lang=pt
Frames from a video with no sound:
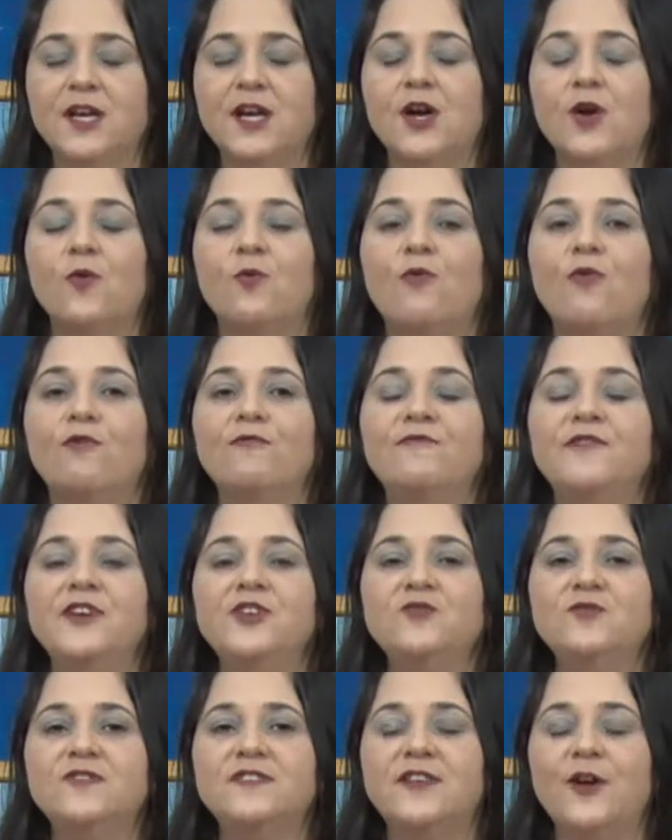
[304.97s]

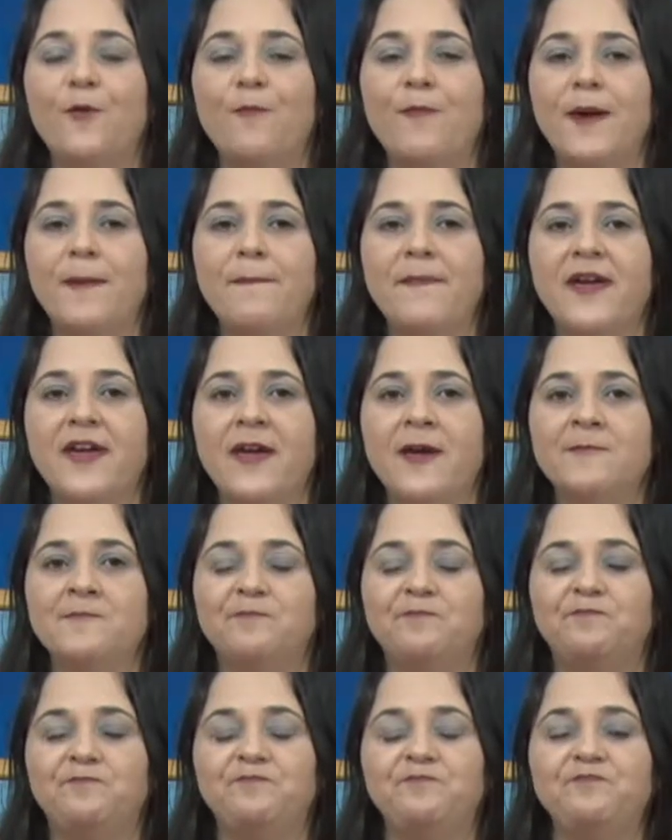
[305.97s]
Convide o seu bebê
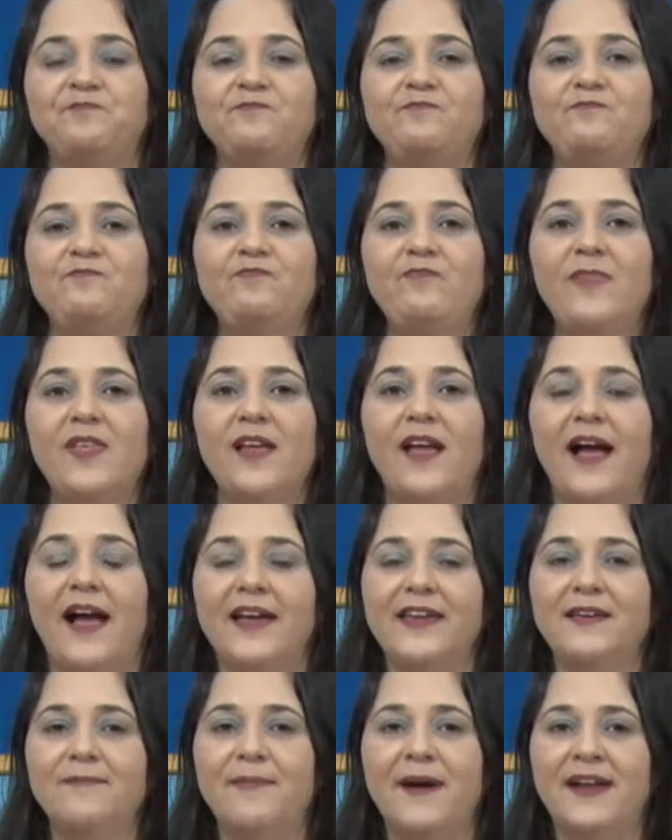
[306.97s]
a
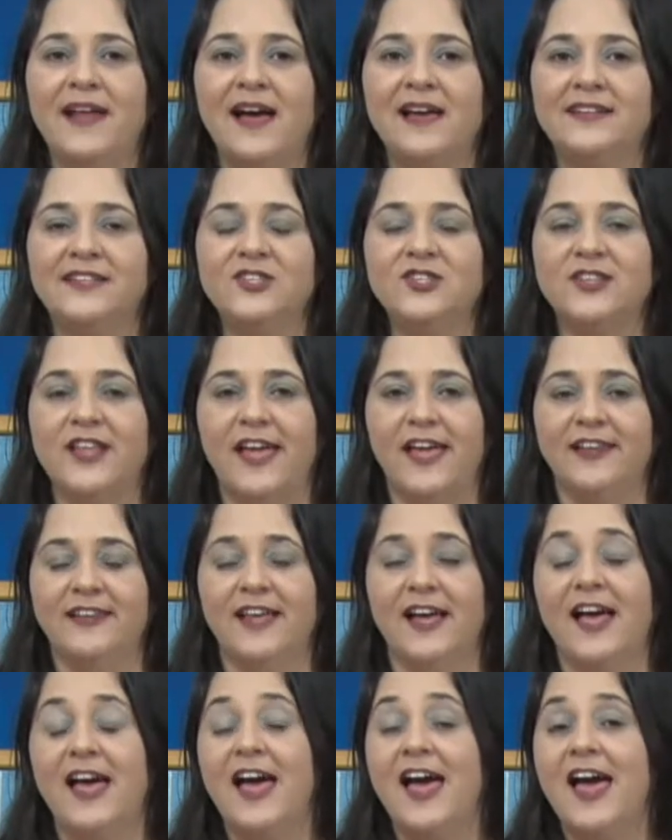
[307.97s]
ir para a área externa.